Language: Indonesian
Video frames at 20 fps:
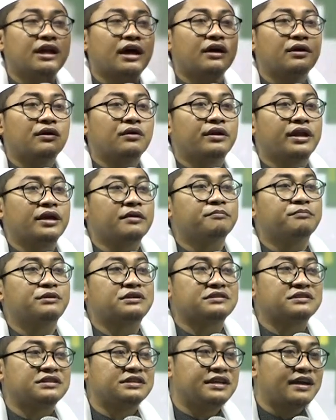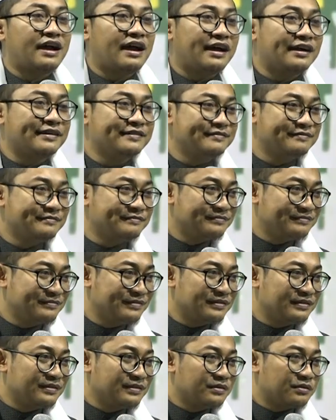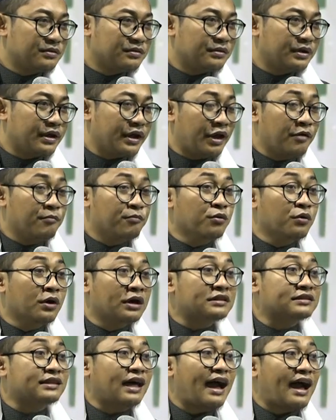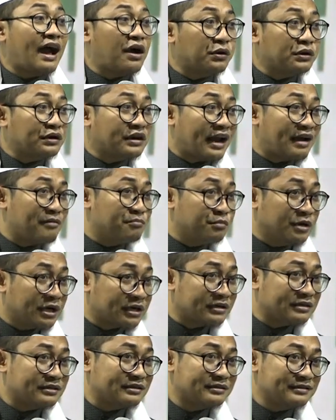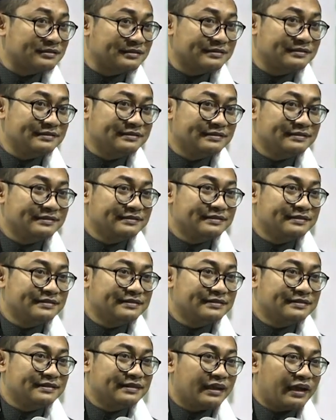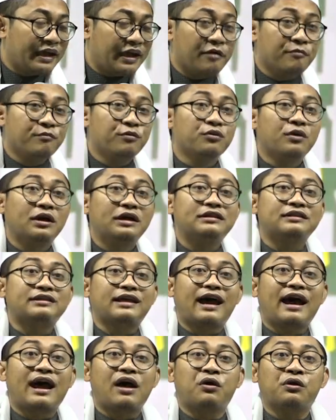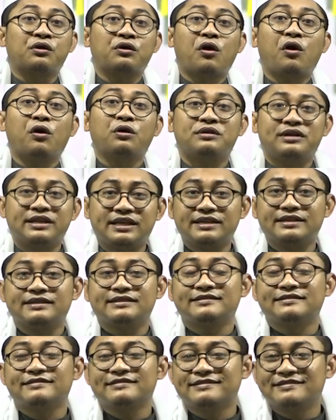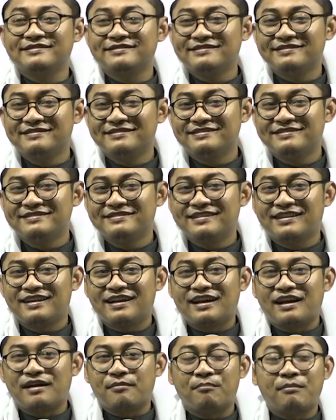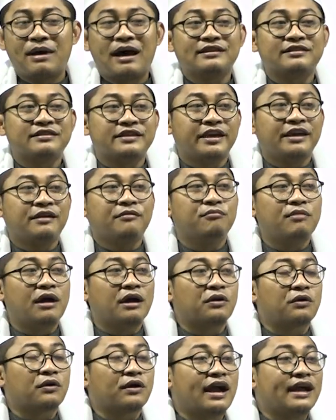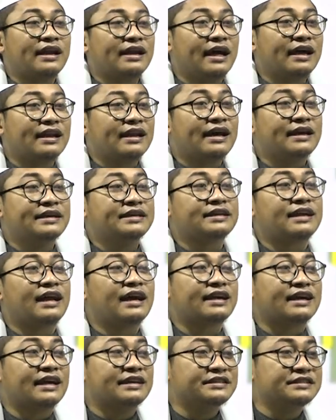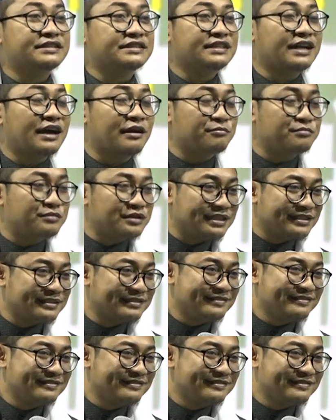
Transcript: nah orang Persia ebuan tahun rabek ebuan tahun odi mateh barokanah lahirah kanjeng Nabi